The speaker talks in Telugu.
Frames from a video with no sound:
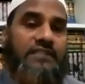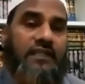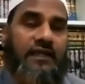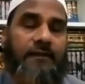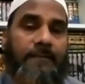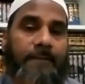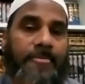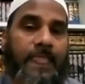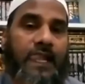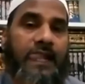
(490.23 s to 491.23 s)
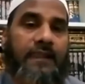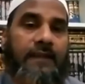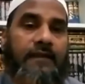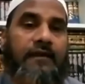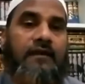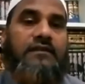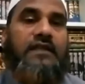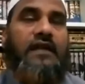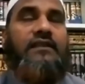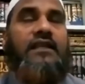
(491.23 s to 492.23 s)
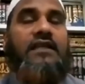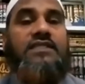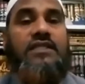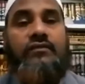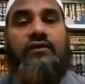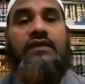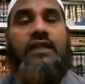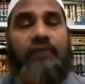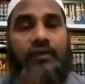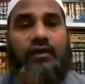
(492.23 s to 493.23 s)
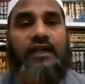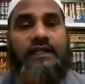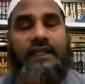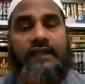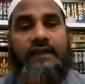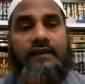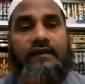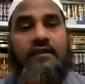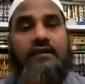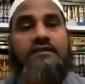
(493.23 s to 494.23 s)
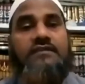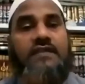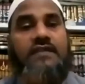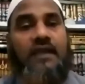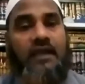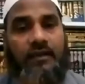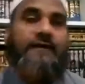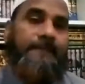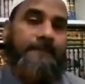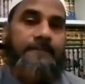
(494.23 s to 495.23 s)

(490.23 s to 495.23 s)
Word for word: చేసిన ధన్య జీవులు ఎవరు అంటే సహాబా